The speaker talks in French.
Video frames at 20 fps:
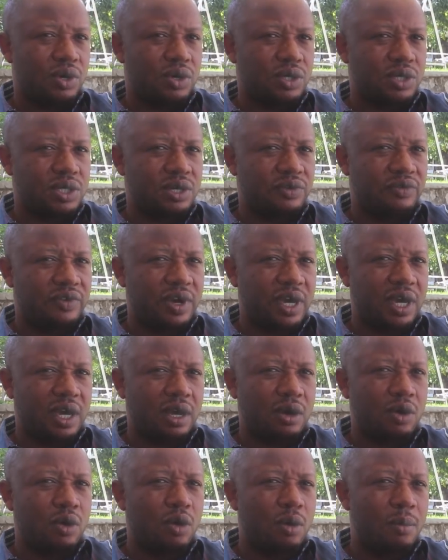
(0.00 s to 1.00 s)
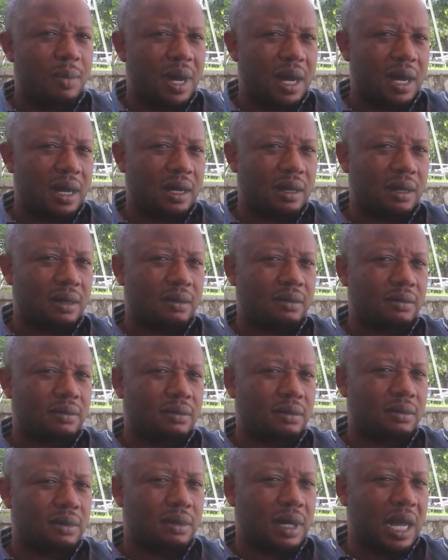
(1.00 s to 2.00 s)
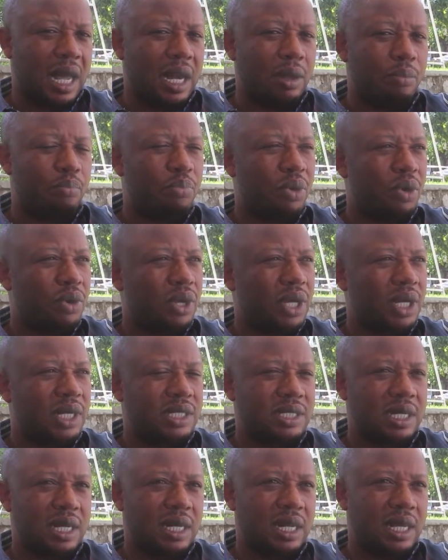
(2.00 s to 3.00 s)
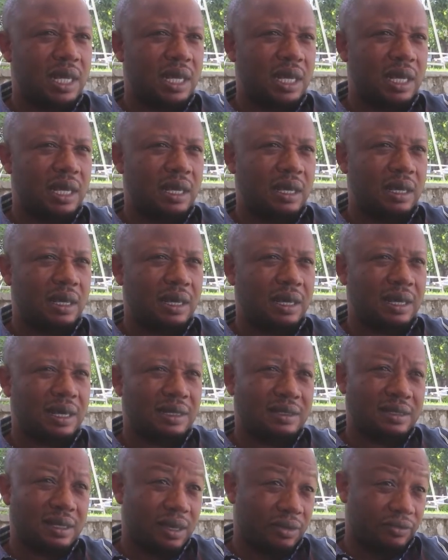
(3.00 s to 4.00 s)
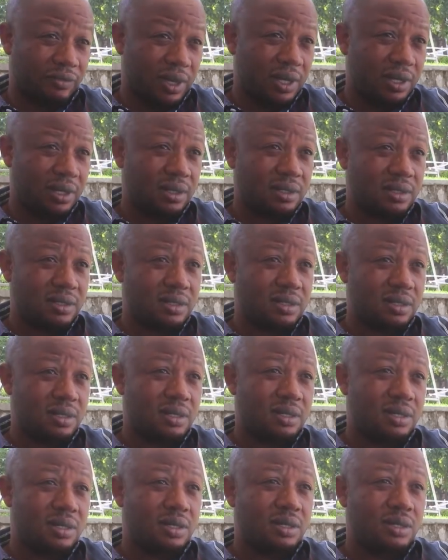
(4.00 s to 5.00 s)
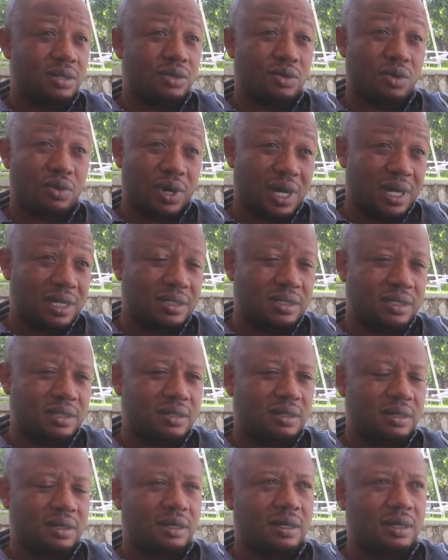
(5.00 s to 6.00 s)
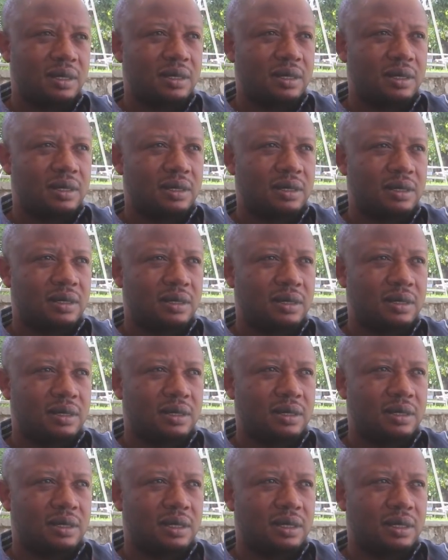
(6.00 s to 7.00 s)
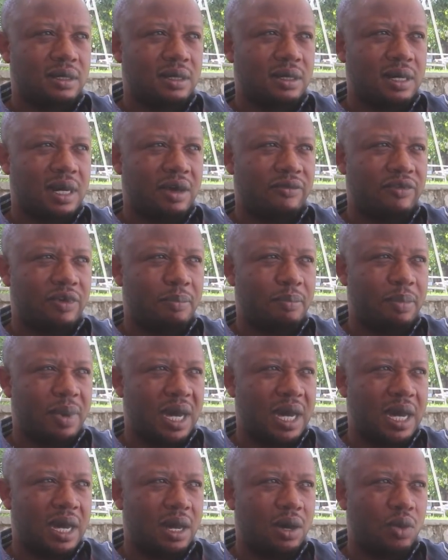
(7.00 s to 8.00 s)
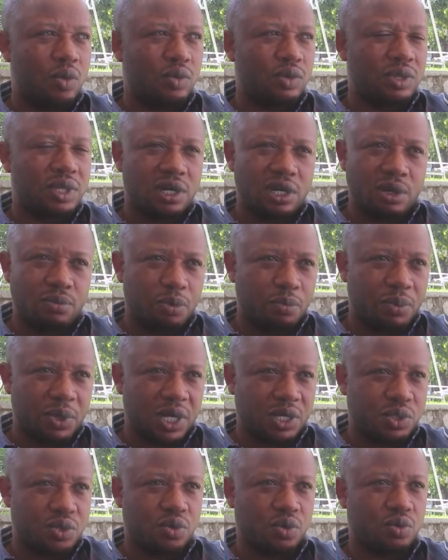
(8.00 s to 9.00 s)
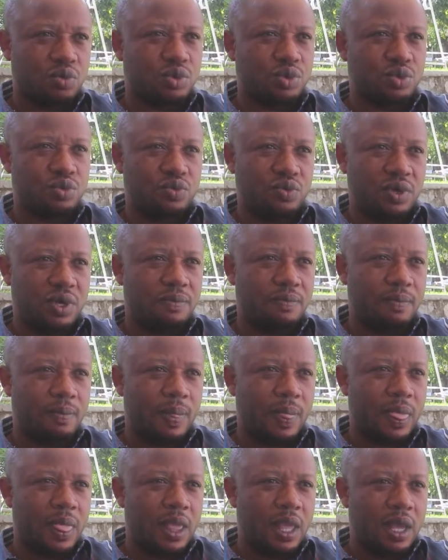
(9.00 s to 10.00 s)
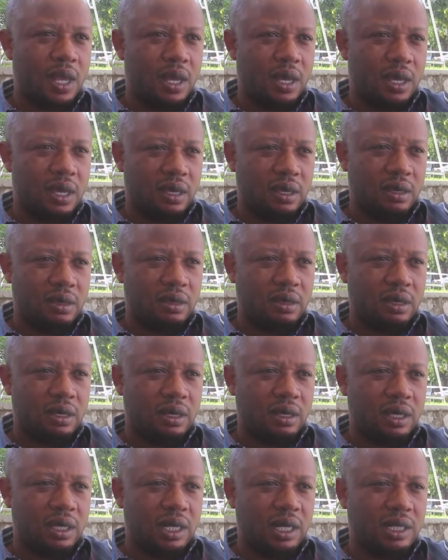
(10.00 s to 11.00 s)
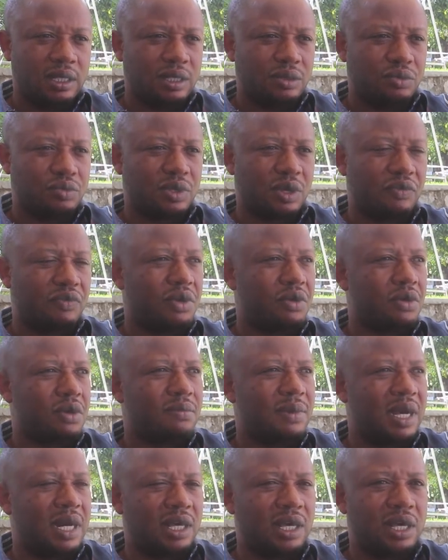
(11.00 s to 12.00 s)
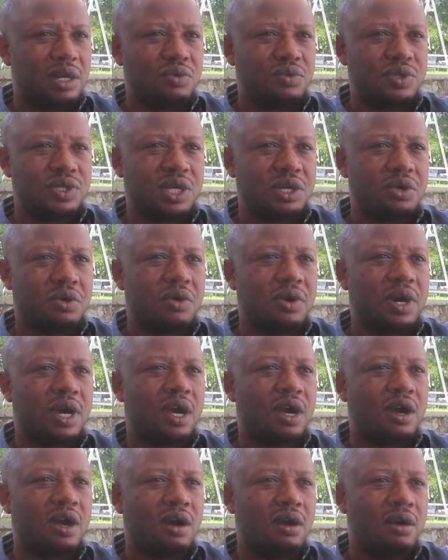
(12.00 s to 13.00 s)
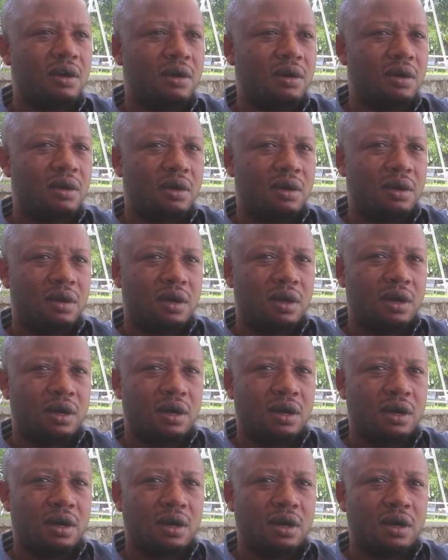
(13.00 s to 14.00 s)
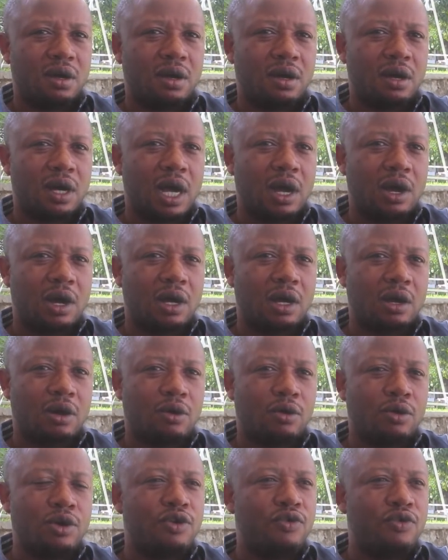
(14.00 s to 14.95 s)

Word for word: C'est vrai, Goma, à l'époque, les années 80, 90, euh, n'avait pas autant de population qu'aujourd'hui. Et il était tout à fait normal que nous ayons un camp euh, au